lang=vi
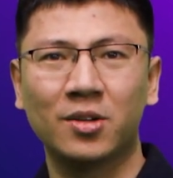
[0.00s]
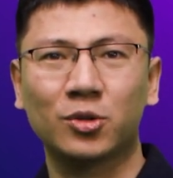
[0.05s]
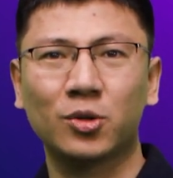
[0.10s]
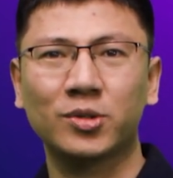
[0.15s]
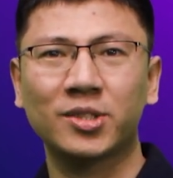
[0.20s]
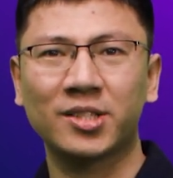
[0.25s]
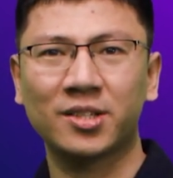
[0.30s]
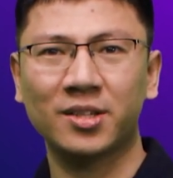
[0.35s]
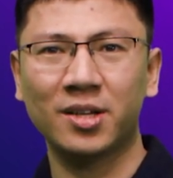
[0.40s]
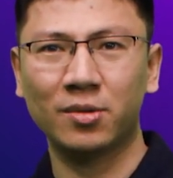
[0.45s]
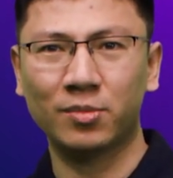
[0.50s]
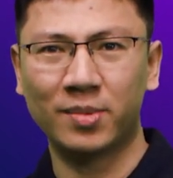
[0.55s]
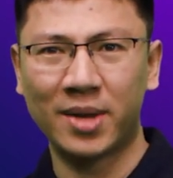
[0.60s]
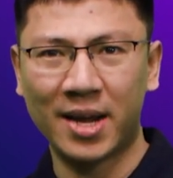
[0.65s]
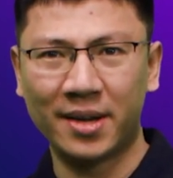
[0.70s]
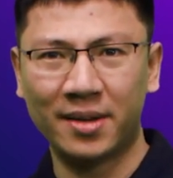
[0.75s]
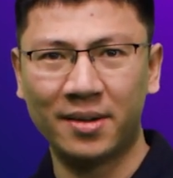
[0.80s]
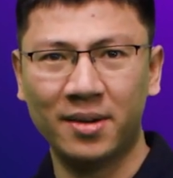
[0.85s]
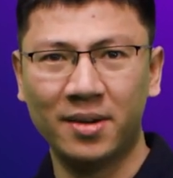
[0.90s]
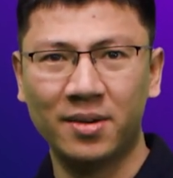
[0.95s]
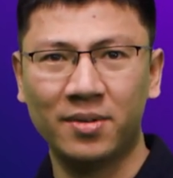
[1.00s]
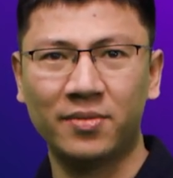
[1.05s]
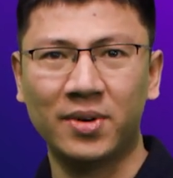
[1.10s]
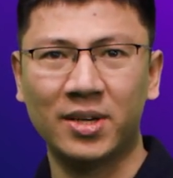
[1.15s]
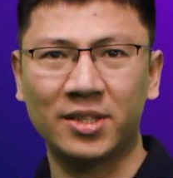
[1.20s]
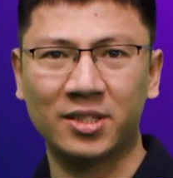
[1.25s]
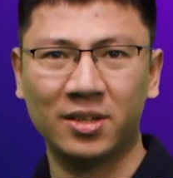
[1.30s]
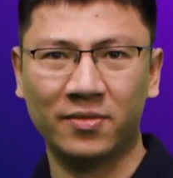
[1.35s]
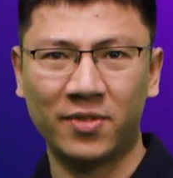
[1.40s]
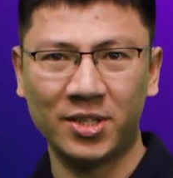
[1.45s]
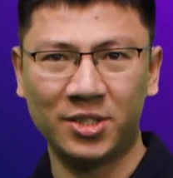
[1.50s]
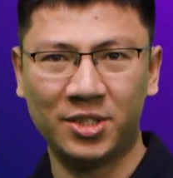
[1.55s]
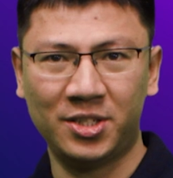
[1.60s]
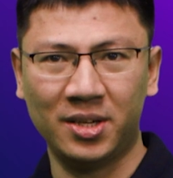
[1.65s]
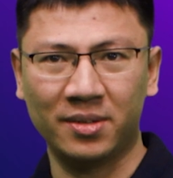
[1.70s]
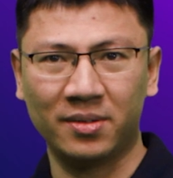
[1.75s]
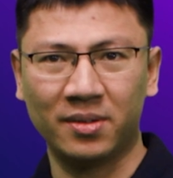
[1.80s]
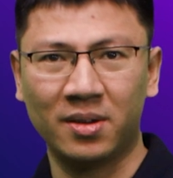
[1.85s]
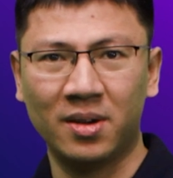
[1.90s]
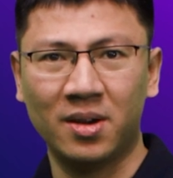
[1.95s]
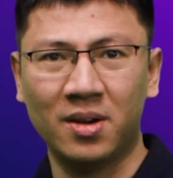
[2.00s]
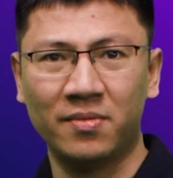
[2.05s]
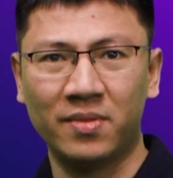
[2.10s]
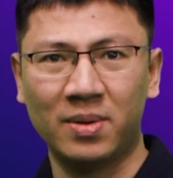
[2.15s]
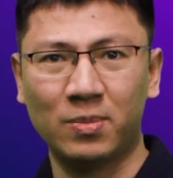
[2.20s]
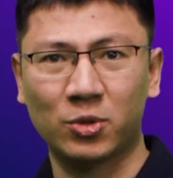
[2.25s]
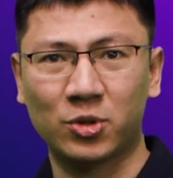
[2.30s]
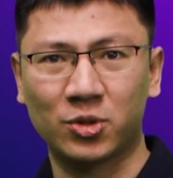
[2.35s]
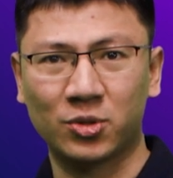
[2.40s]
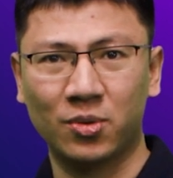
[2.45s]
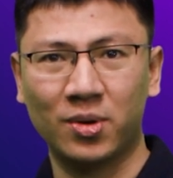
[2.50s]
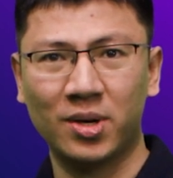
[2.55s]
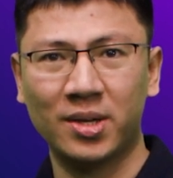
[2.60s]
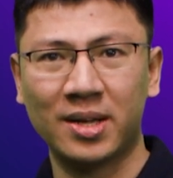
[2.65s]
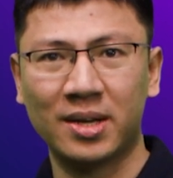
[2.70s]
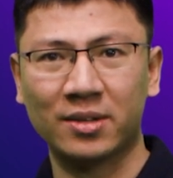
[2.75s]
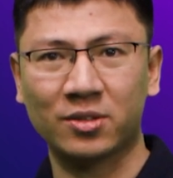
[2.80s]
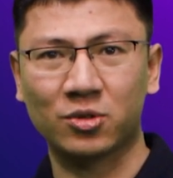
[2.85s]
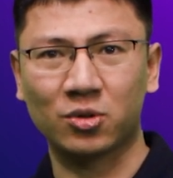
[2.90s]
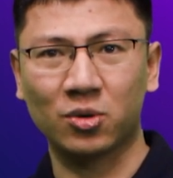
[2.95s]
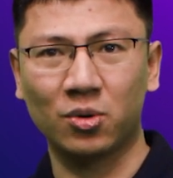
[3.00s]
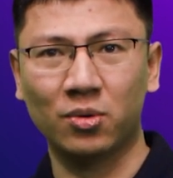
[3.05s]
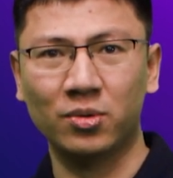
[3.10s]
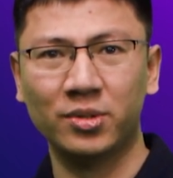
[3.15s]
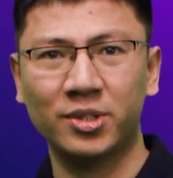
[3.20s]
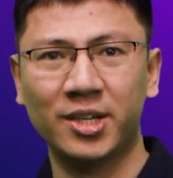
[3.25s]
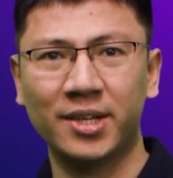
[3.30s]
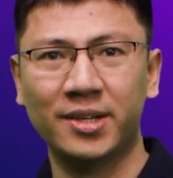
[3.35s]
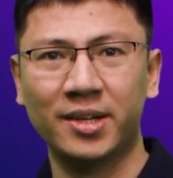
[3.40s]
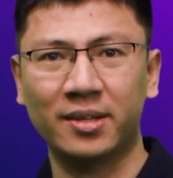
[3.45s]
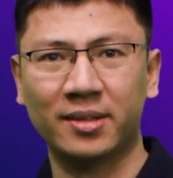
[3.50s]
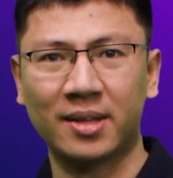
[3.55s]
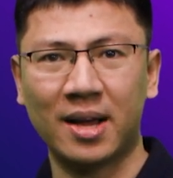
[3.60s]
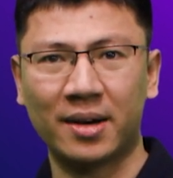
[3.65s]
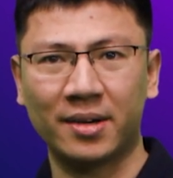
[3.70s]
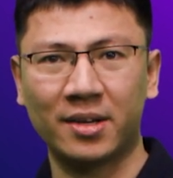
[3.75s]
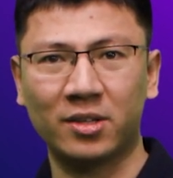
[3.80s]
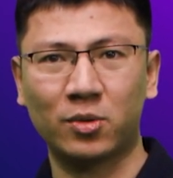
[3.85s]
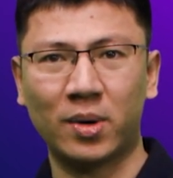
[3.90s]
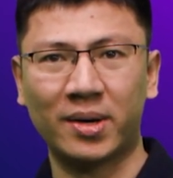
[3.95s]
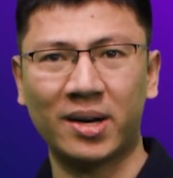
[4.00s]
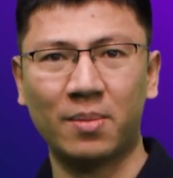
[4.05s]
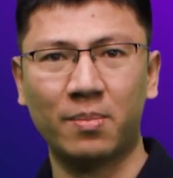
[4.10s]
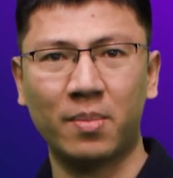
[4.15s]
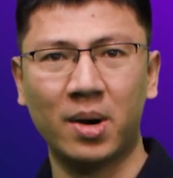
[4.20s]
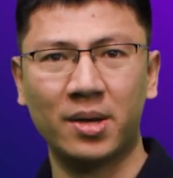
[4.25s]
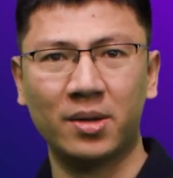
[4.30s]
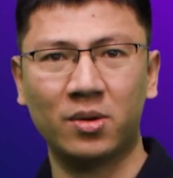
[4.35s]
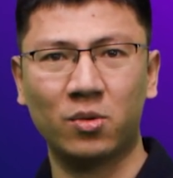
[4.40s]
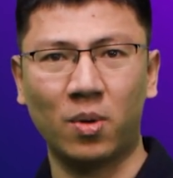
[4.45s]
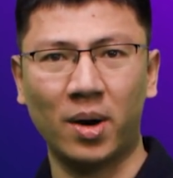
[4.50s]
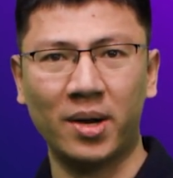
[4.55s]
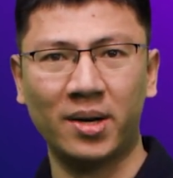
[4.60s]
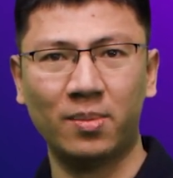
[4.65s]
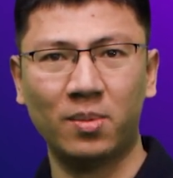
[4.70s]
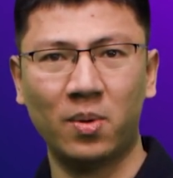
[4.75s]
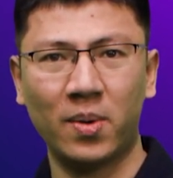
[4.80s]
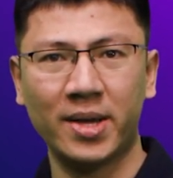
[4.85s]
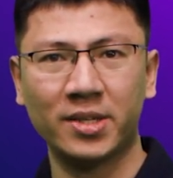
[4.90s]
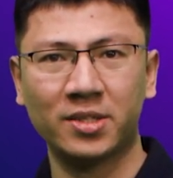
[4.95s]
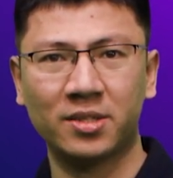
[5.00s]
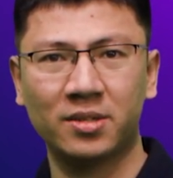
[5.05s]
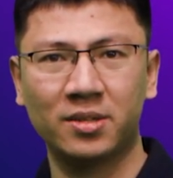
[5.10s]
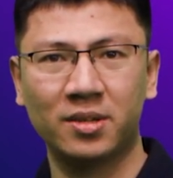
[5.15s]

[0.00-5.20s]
Tôi sẽ giới thiệu nhanh về sự phát triển và một số ngân hàng số trên nền tảng điện toán đám mây của AWS.